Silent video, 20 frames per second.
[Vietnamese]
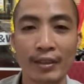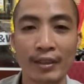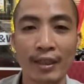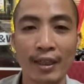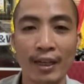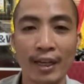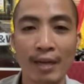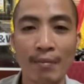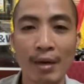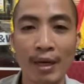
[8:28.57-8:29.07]

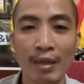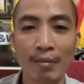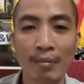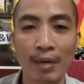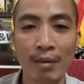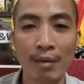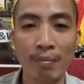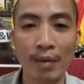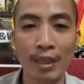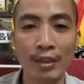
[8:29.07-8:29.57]
đấy, bác
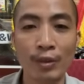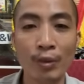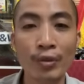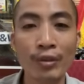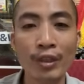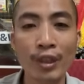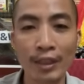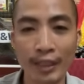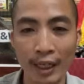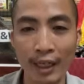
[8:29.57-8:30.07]
bác bác Dũng
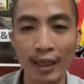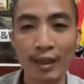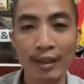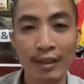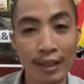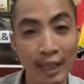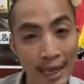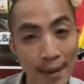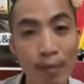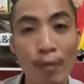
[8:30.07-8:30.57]
Dương nhé
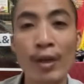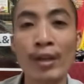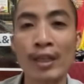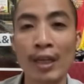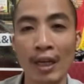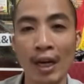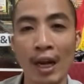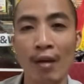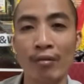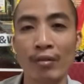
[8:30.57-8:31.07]
rất em khuyên
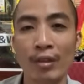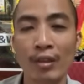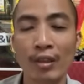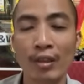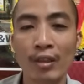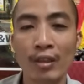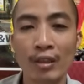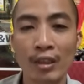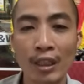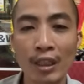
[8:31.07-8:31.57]
thật lòng
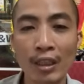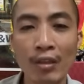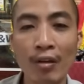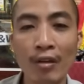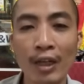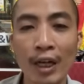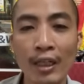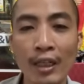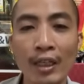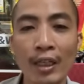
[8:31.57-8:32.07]
những
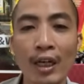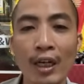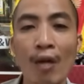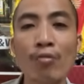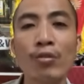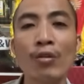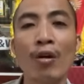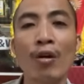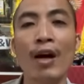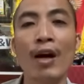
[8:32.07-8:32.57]
con đấy thì
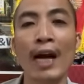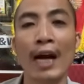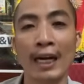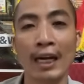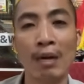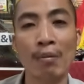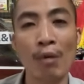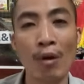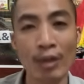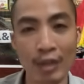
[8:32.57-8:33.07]
không có khả
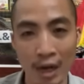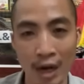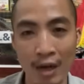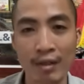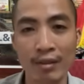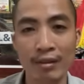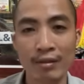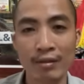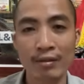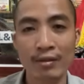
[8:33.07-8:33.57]
năng là mồi được
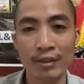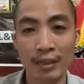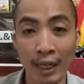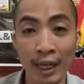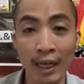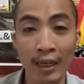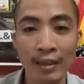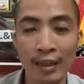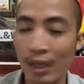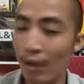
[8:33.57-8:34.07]

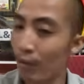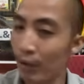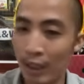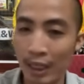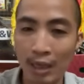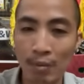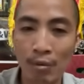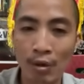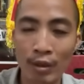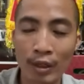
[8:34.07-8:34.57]
nhá không thể
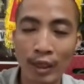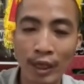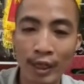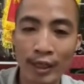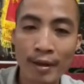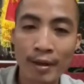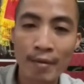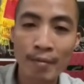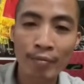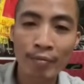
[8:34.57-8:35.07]
là mồi được
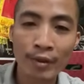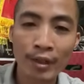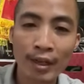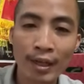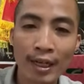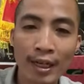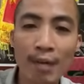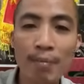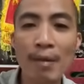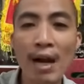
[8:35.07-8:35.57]

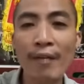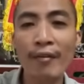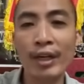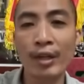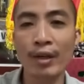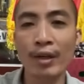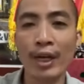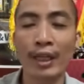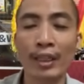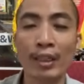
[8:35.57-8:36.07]
các bác phải
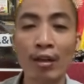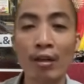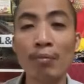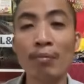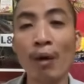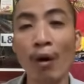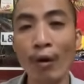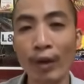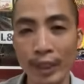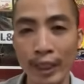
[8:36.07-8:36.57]
hiểu này những con
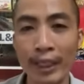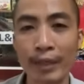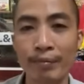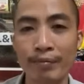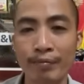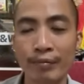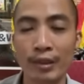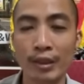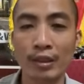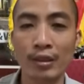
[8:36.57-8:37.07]
mồi ấy
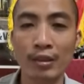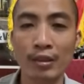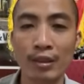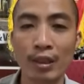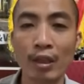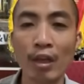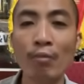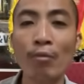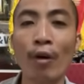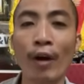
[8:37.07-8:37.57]

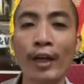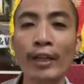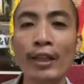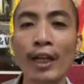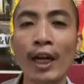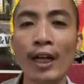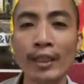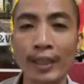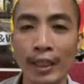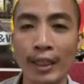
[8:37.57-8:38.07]
những con mồi kinh tế
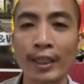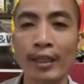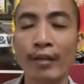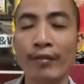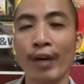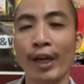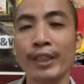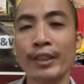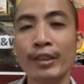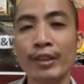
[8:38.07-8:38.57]
là gì
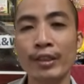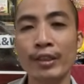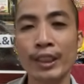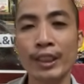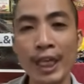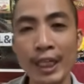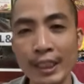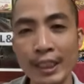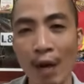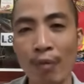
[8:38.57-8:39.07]
phải
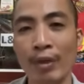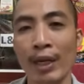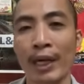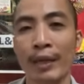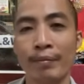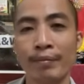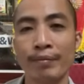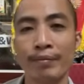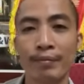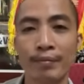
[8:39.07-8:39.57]
siêng rộng
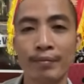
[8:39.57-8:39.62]
này